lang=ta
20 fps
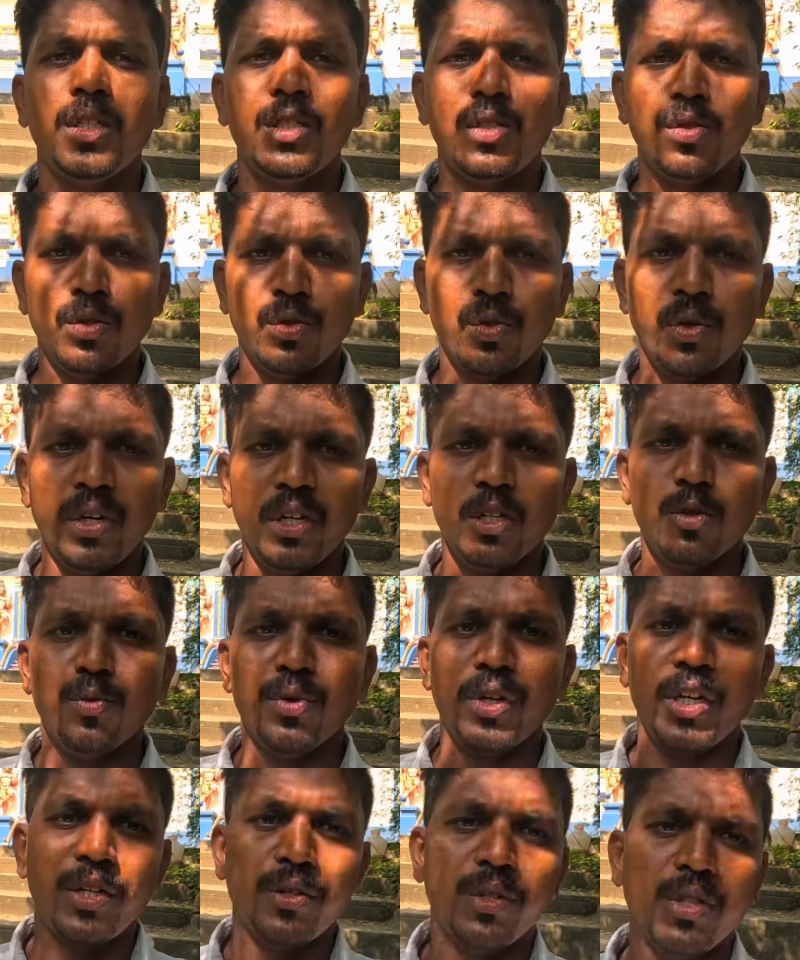சிவன் கோயிலுக்கு
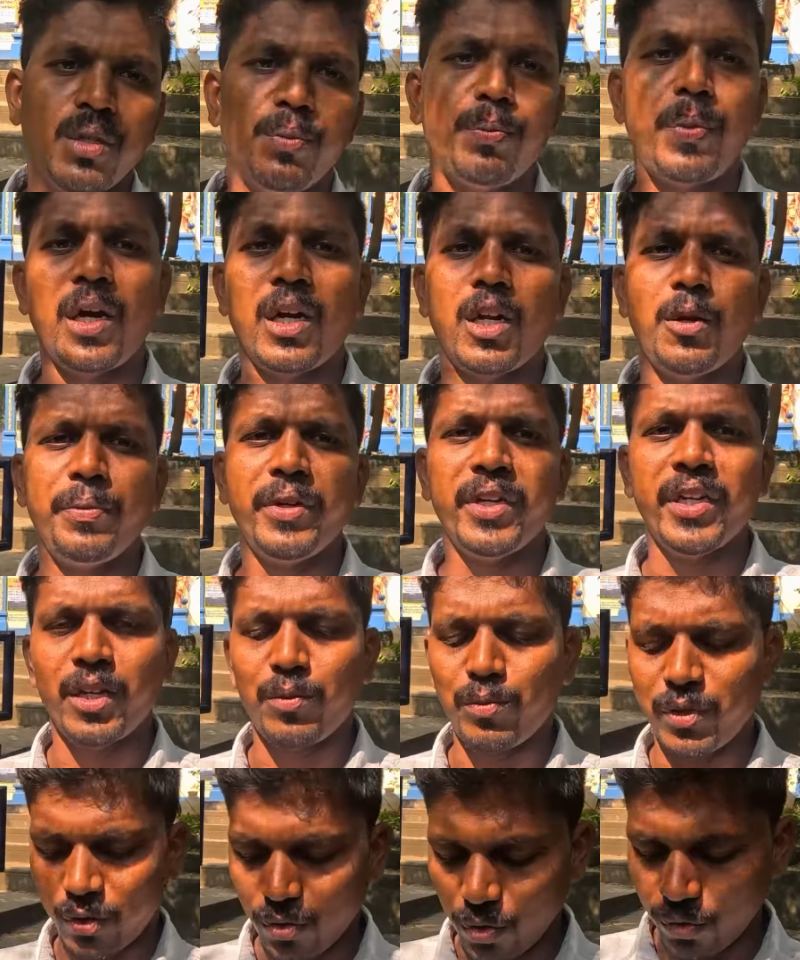முன்னாடி வந்து பாலாம்பிகை
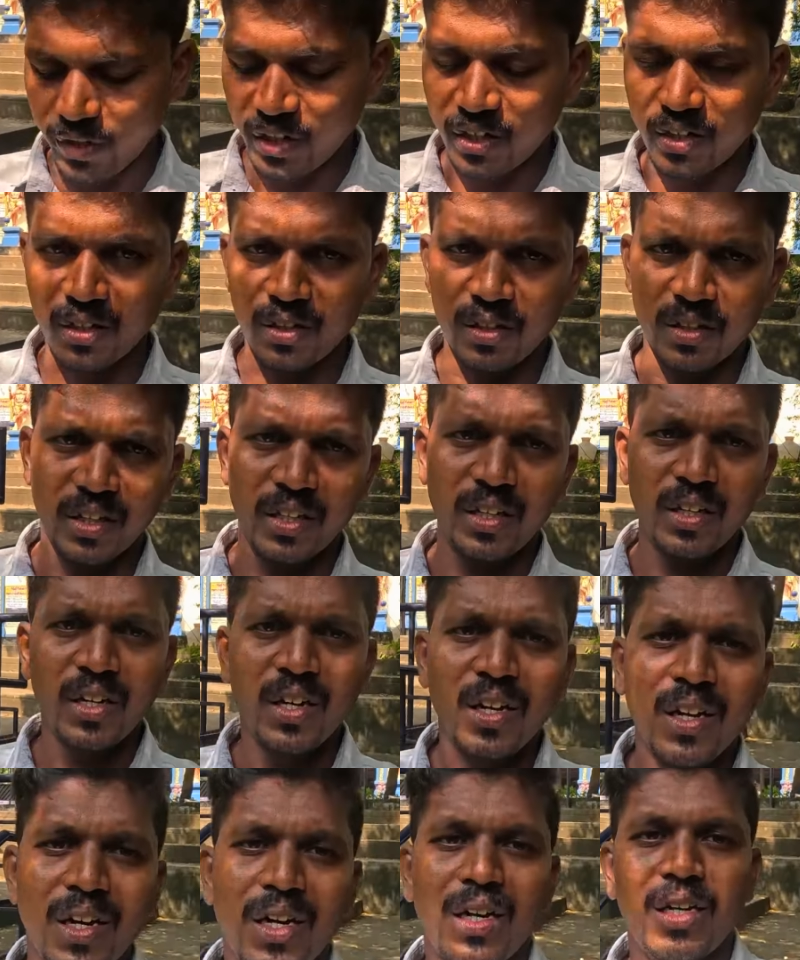அம்மன் கோவில் இருக்குது
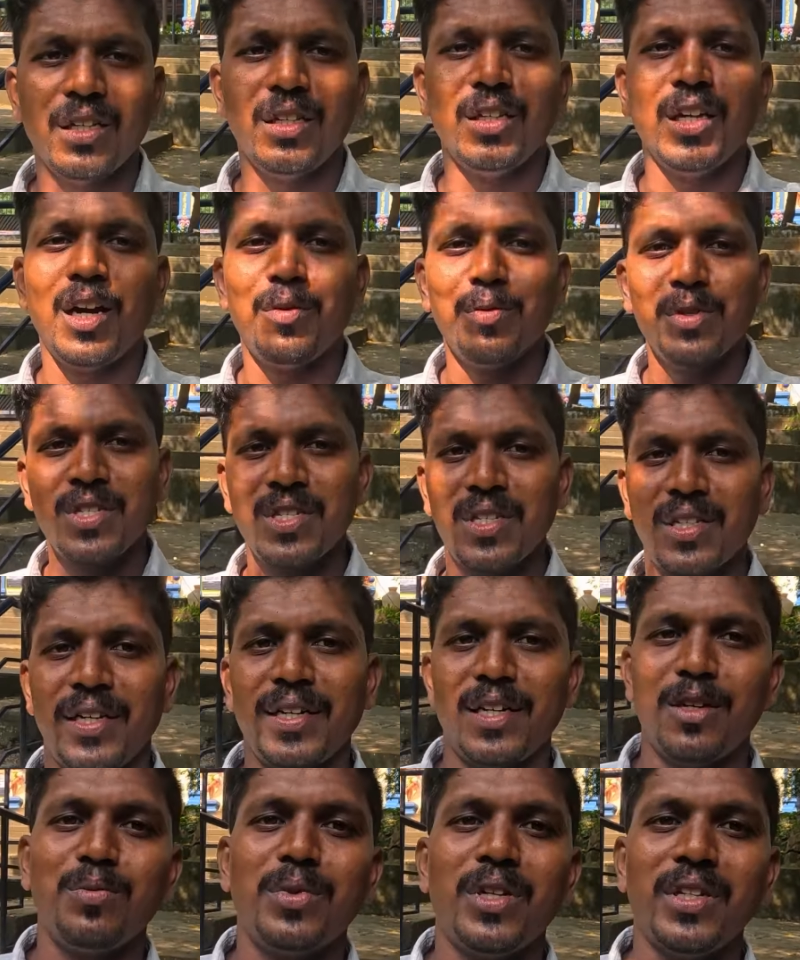அது அமைஞ்சிருக்க
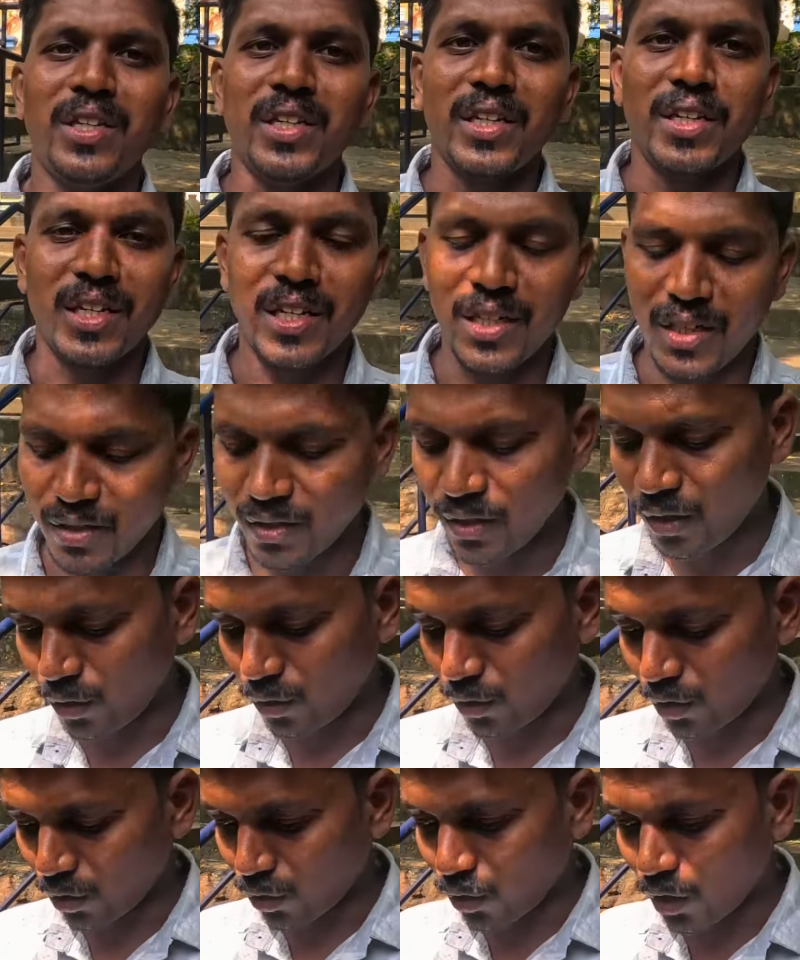இடம் பார்த்திங்கன்னா
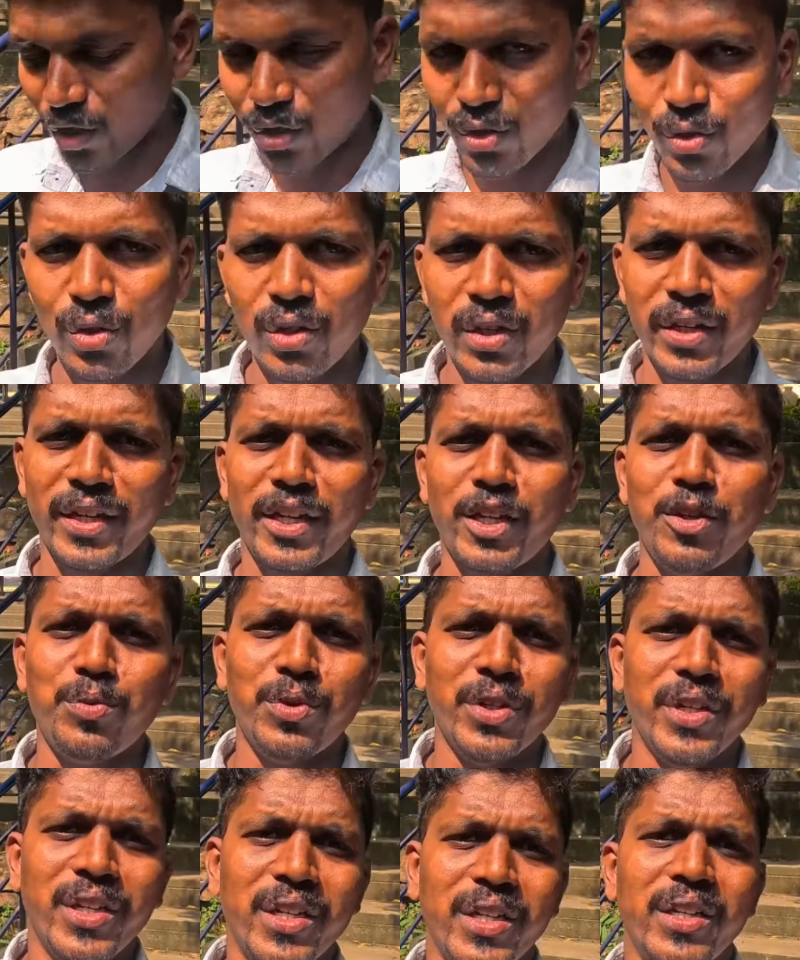ஒரு குளத்துக்குள்ளே இறங்கி
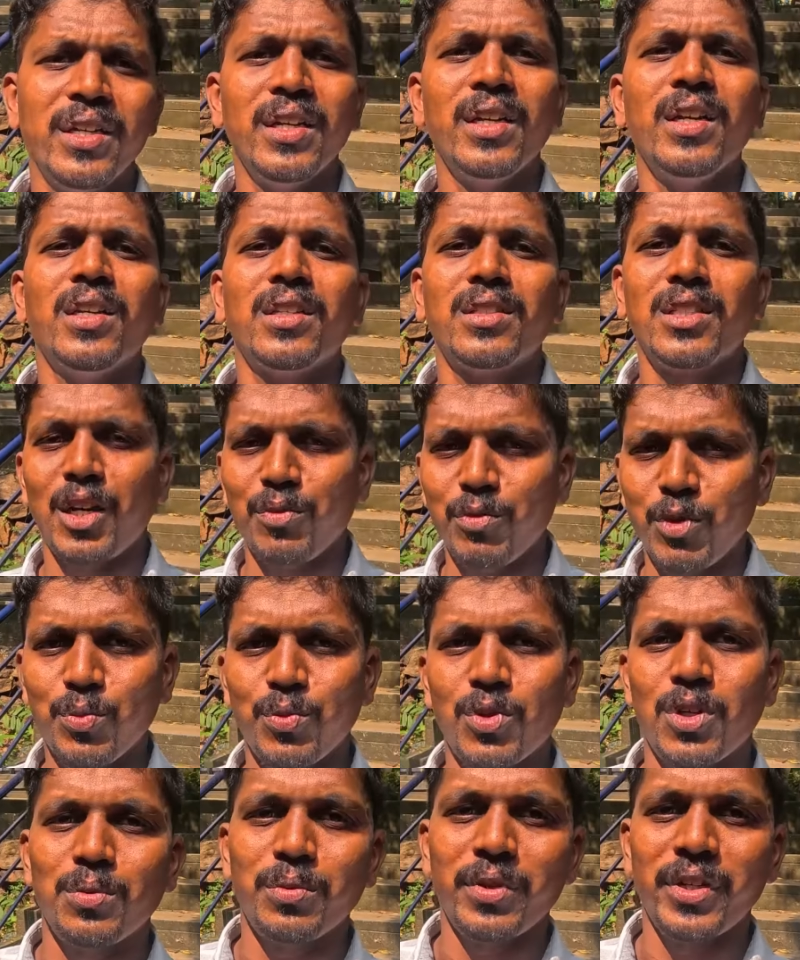போய் சாமி
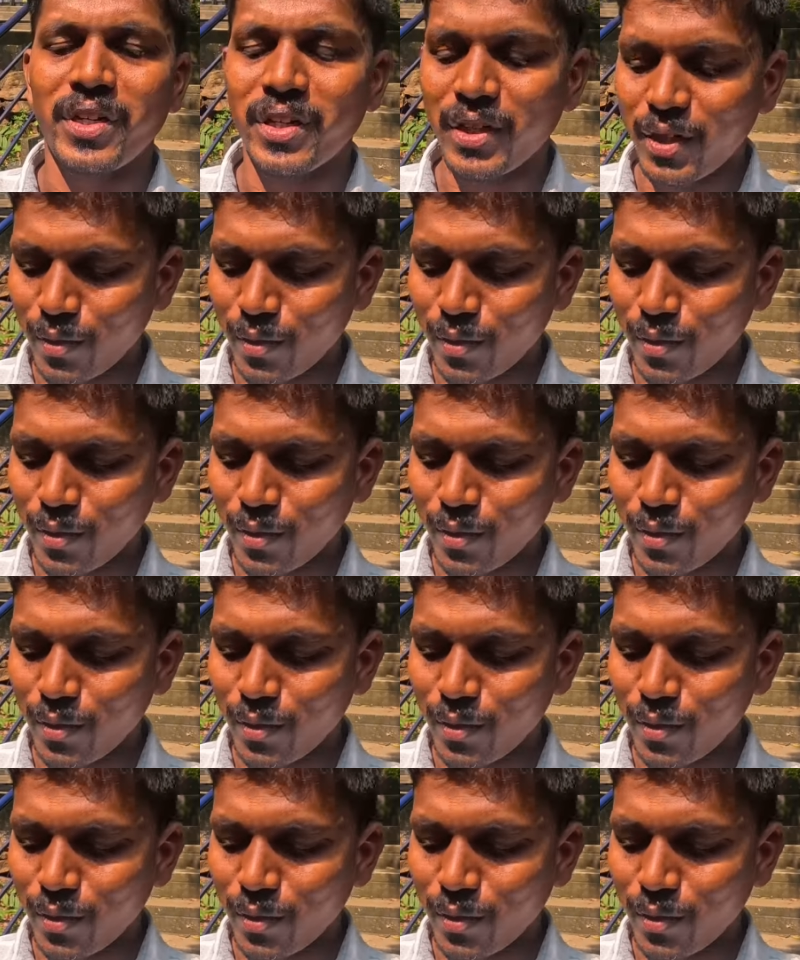கும்பிட்ற மாதிரி